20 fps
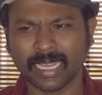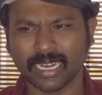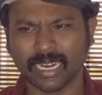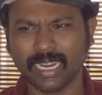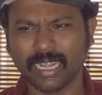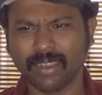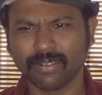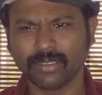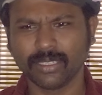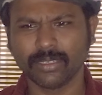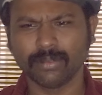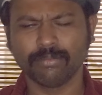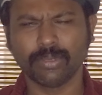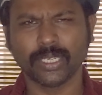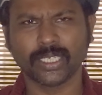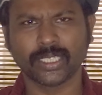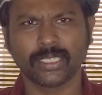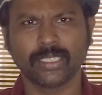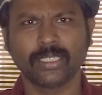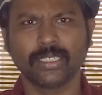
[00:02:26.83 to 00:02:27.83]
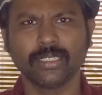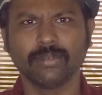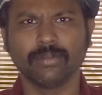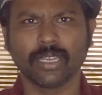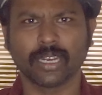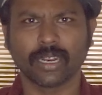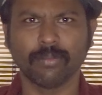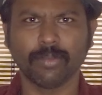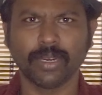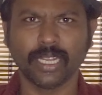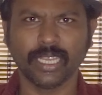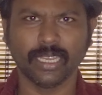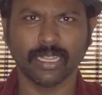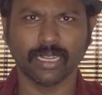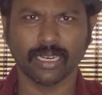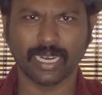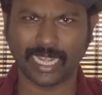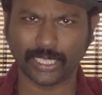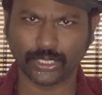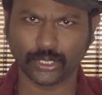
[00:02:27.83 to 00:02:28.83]
ரெண்டாவது பெஸ்ட்டு ரெமடி
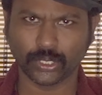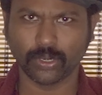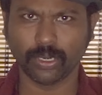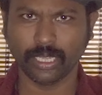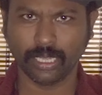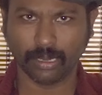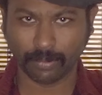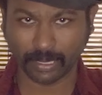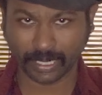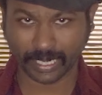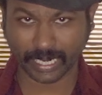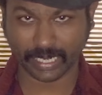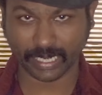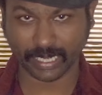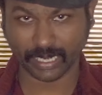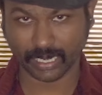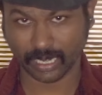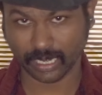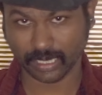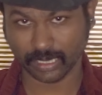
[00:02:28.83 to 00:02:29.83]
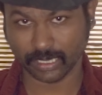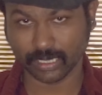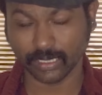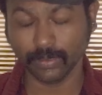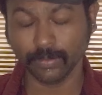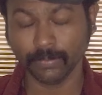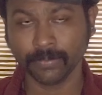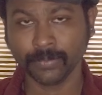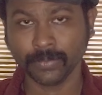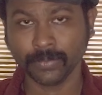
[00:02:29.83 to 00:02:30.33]
நேச்சுரலி அப்படின்னு கேட்டிங்கன்னா இதுக்கு